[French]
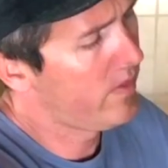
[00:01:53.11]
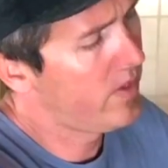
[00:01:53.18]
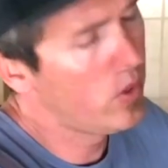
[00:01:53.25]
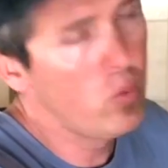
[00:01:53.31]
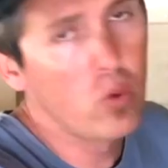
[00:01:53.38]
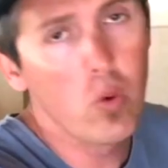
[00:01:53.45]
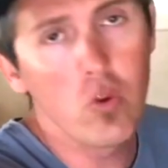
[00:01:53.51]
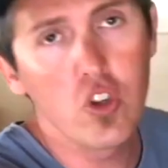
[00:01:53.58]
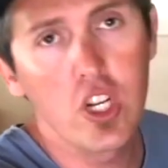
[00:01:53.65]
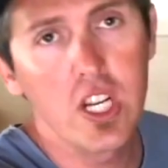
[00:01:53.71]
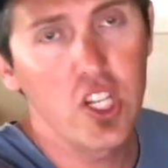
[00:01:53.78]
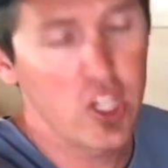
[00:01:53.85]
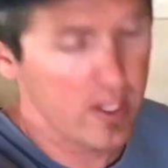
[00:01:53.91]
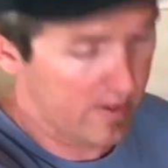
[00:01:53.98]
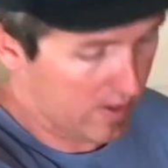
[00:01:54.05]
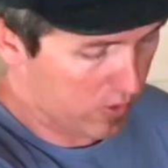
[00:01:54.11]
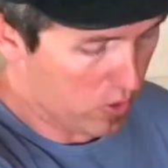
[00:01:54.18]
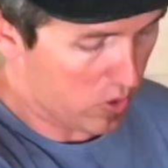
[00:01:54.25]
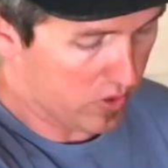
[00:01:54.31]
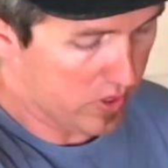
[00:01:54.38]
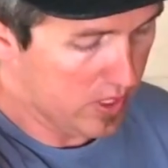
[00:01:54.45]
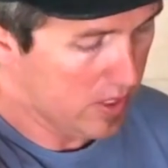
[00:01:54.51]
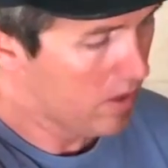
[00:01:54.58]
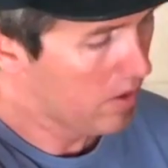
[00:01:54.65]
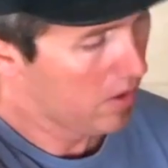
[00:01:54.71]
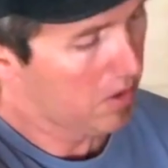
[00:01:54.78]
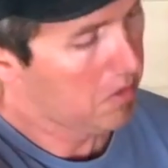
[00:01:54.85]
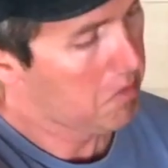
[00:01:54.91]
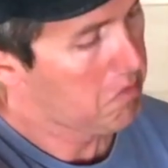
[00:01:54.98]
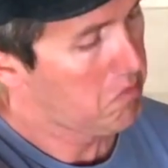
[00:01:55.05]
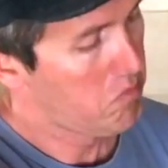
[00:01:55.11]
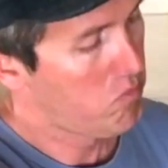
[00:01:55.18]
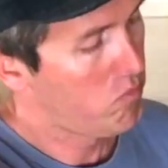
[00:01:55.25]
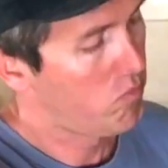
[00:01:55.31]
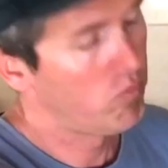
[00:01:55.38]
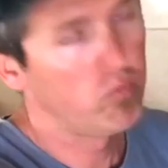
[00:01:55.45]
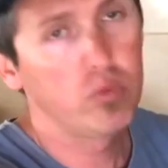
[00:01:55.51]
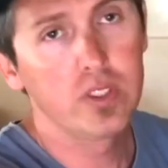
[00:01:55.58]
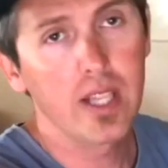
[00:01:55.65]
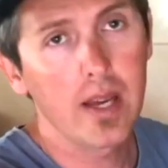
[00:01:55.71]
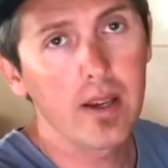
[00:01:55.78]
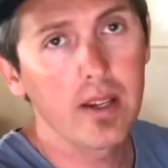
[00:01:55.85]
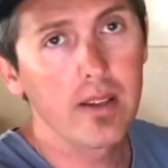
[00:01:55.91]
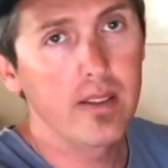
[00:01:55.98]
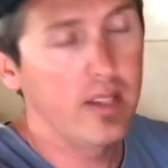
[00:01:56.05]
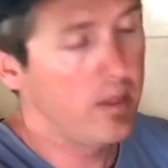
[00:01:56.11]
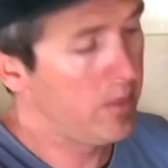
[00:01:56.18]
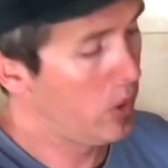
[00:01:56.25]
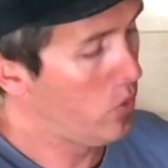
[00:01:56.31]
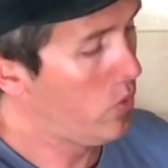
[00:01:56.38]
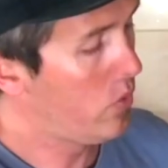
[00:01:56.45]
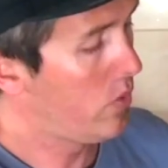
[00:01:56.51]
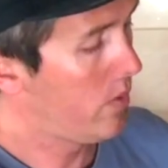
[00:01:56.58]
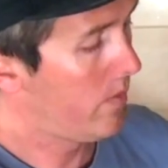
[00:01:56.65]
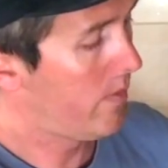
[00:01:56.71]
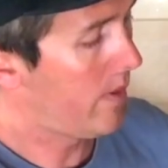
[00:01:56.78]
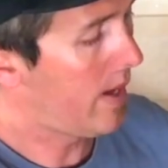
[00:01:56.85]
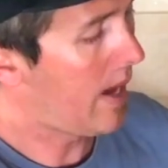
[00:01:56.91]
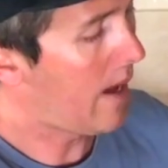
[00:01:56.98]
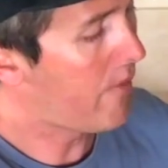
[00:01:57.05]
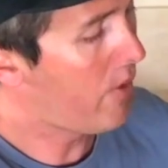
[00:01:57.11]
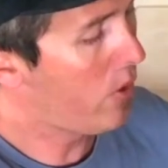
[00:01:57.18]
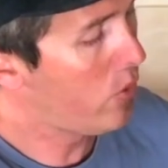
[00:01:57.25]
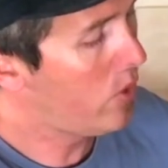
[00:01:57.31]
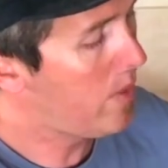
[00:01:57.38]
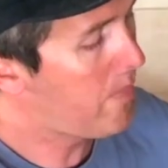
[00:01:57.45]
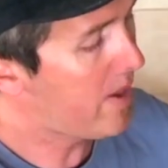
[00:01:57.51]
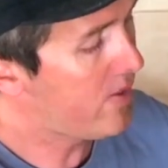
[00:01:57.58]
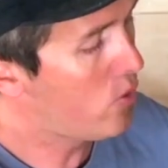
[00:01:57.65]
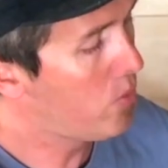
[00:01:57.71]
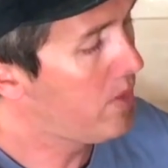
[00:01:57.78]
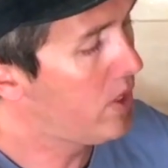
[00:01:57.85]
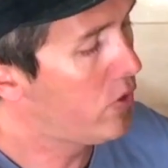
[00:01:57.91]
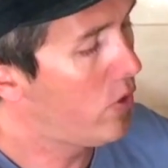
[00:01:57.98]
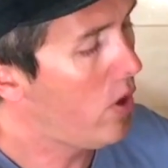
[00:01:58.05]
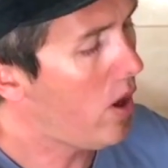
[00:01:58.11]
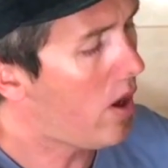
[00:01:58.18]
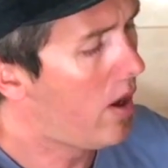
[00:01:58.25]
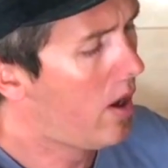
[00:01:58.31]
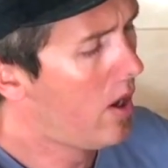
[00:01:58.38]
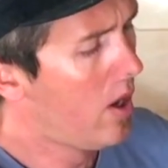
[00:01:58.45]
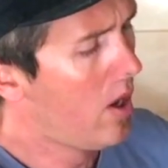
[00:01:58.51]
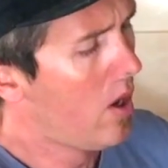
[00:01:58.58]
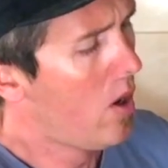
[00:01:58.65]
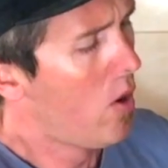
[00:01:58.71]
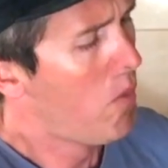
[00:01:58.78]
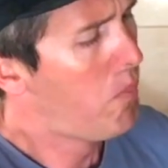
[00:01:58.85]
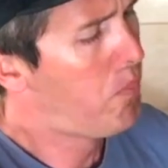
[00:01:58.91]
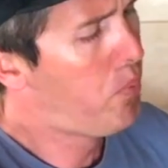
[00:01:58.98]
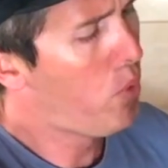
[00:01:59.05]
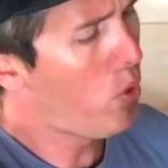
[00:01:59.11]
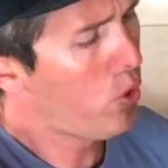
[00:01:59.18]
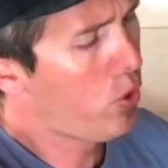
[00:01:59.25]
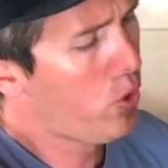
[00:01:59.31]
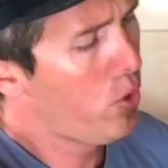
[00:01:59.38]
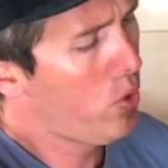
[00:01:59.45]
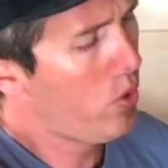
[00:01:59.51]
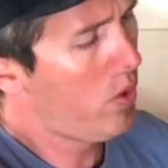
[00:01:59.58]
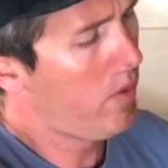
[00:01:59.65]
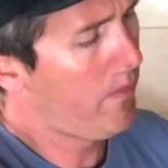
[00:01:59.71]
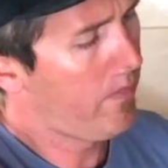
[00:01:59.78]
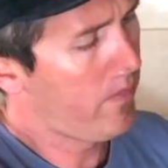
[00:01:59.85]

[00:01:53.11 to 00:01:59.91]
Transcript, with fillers: c'est du congelé, je les ai sortis 5-10 minutes avant de les passer au mixeur pour que,